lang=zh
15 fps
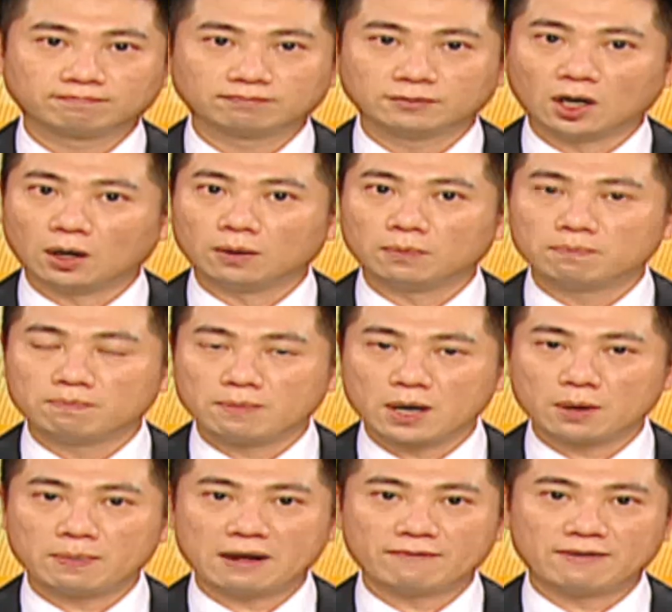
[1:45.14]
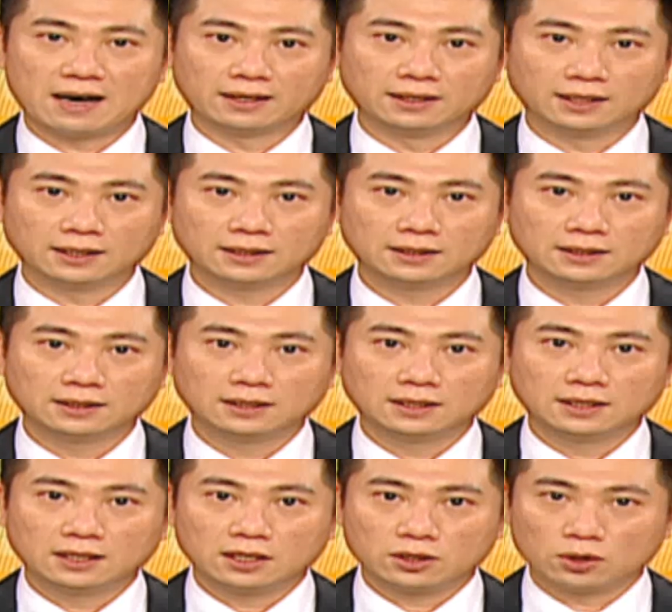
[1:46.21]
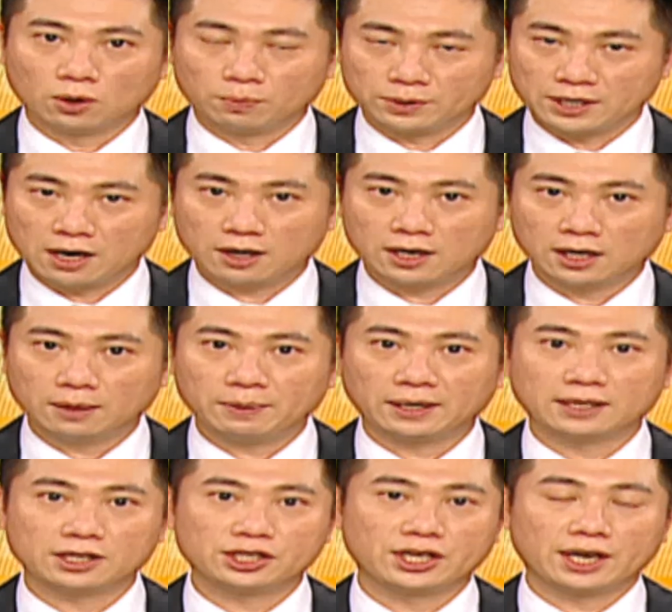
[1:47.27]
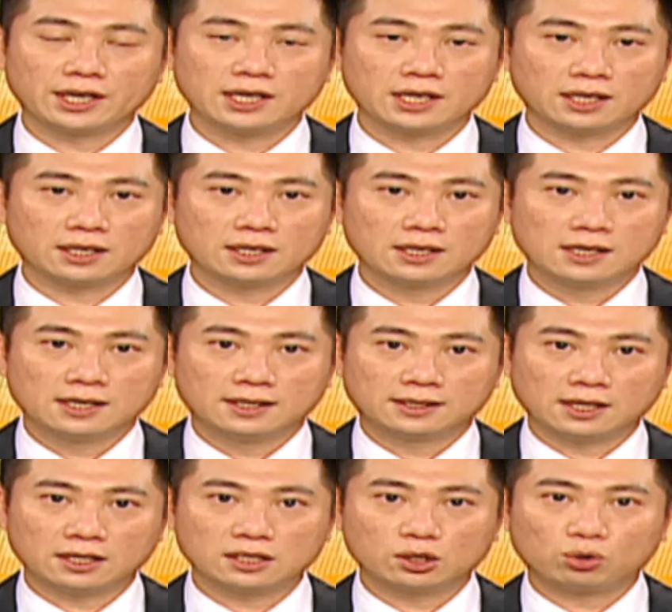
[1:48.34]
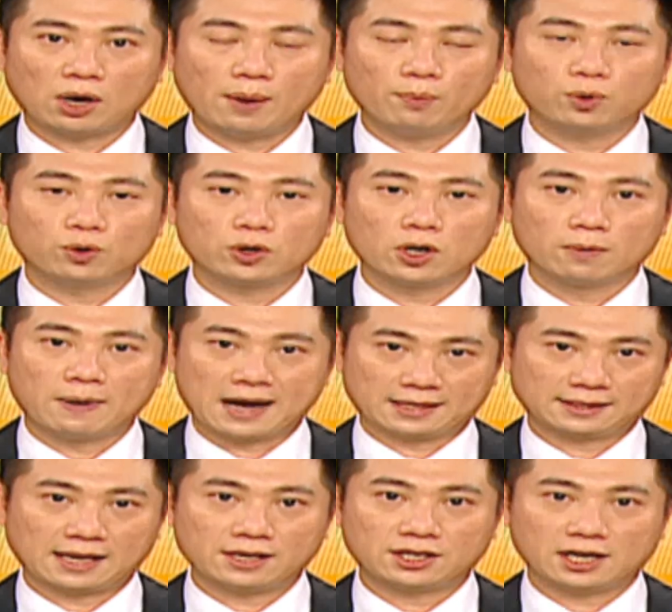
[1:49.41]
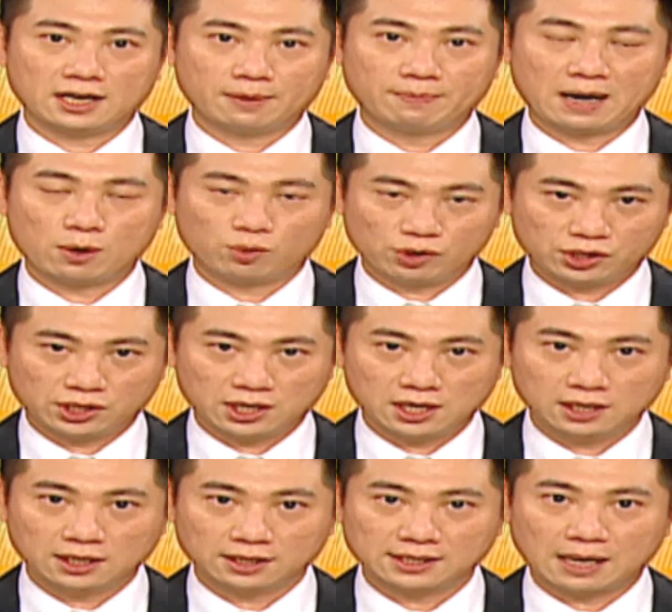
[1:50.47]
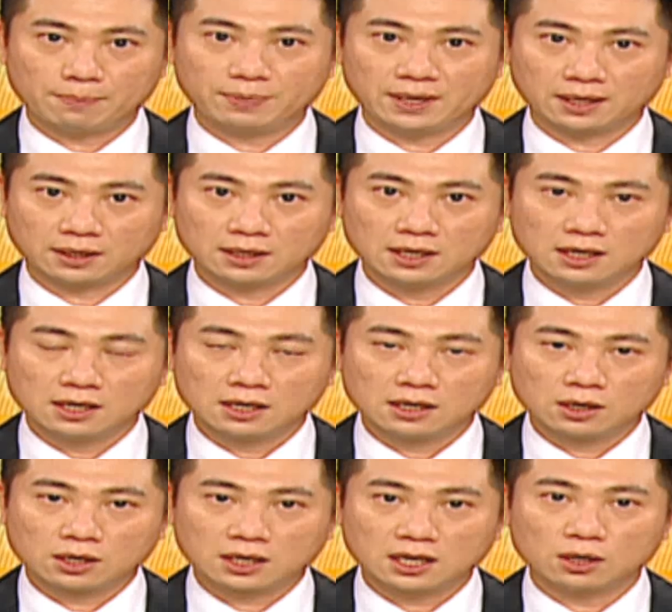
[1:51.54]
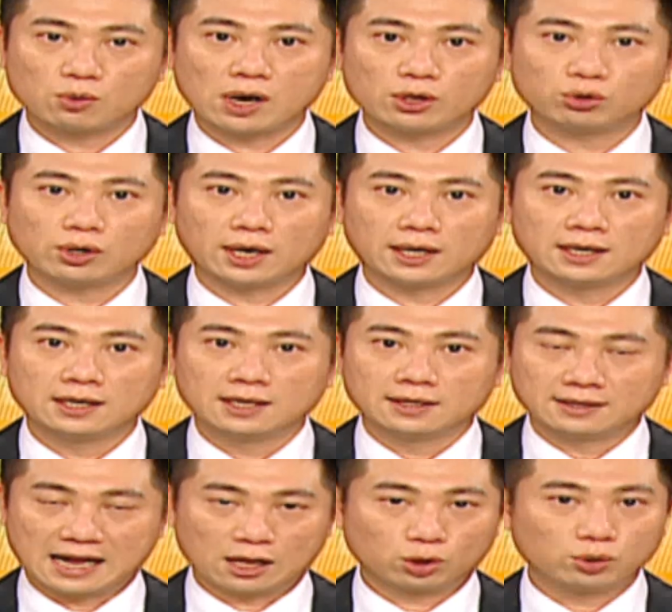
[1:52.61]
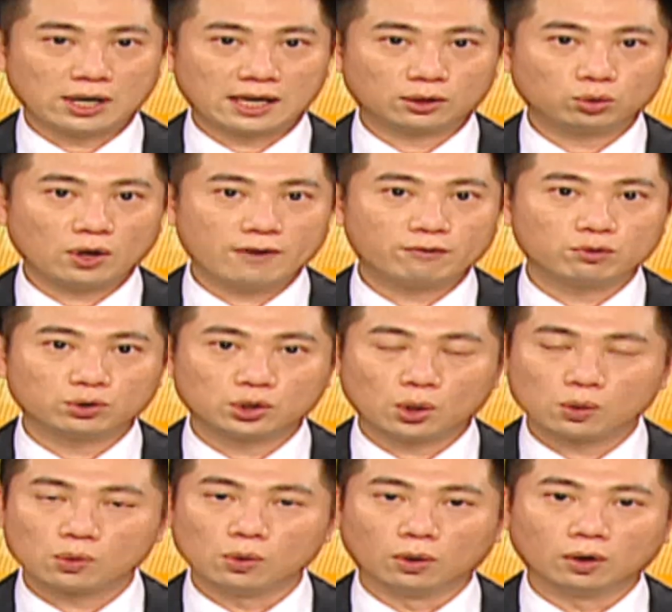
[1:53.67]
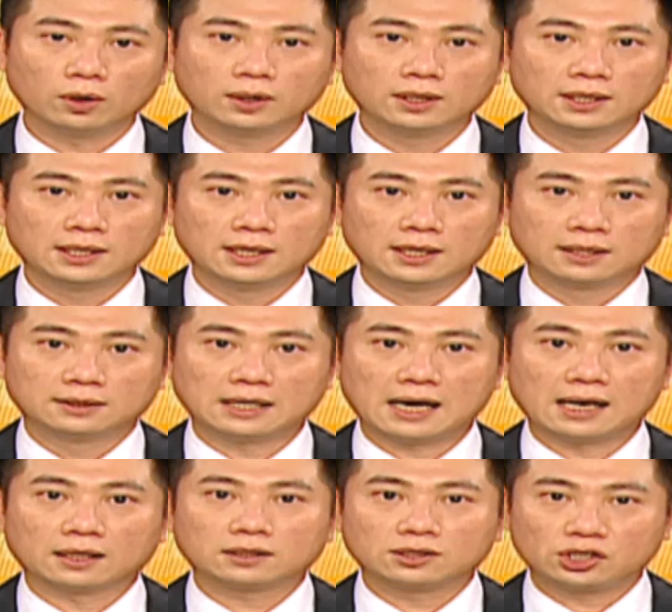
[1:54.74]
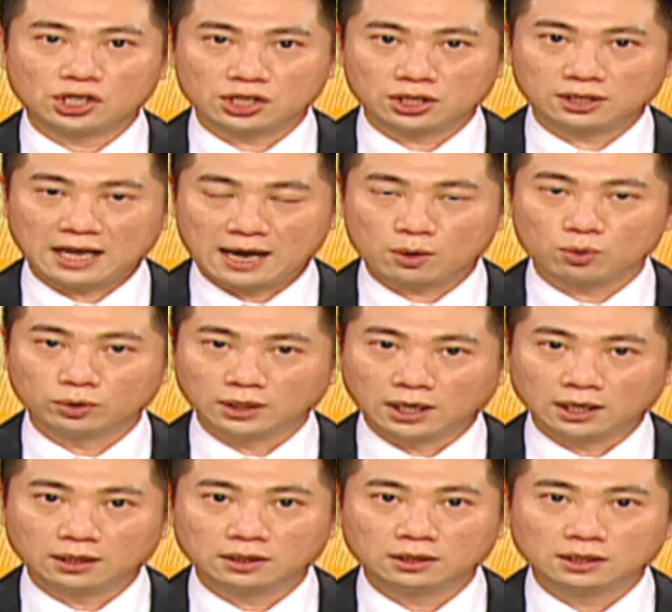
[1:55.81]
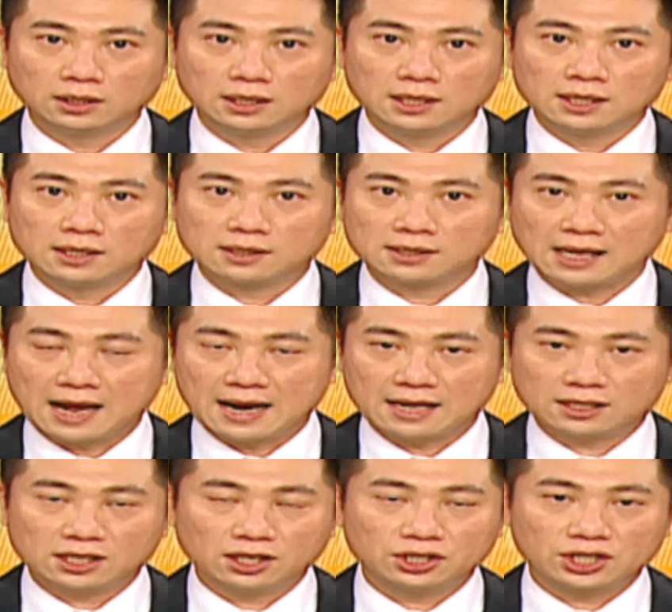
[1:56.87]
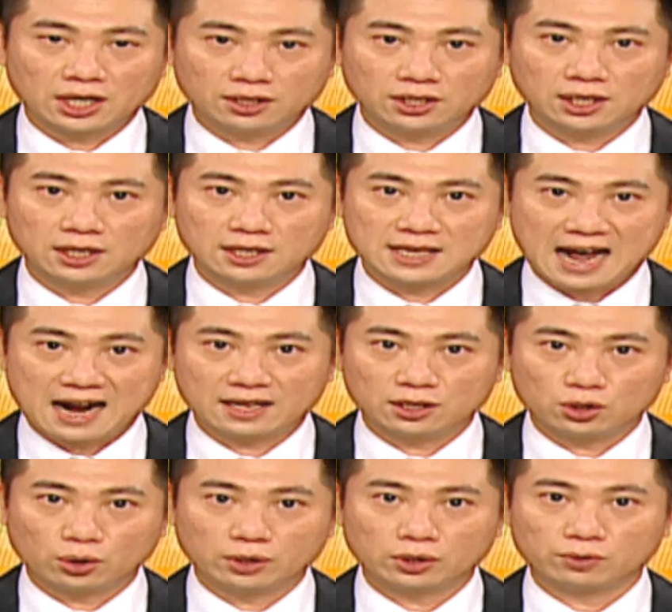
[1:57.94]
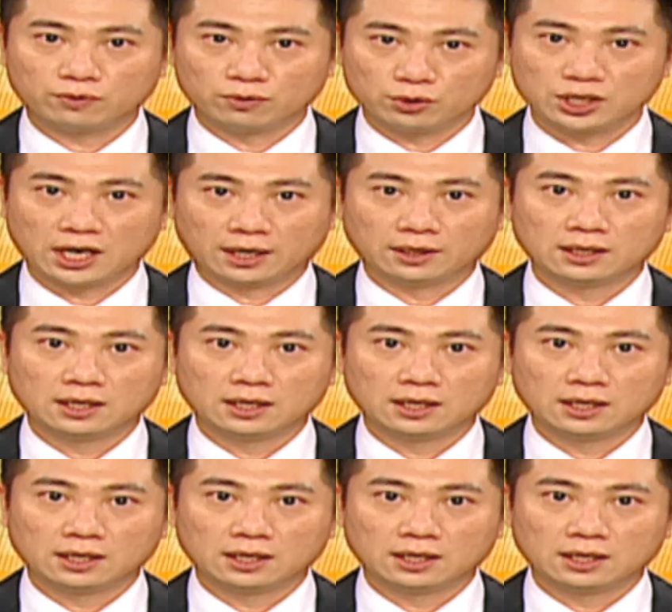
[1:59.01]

哦，没有办法呢，有比较和平的协议，甚至川普又把三千两百五十亿的商品客关税拿出来对付中国，那其实台股呢，再来测前低的压力就会浮现，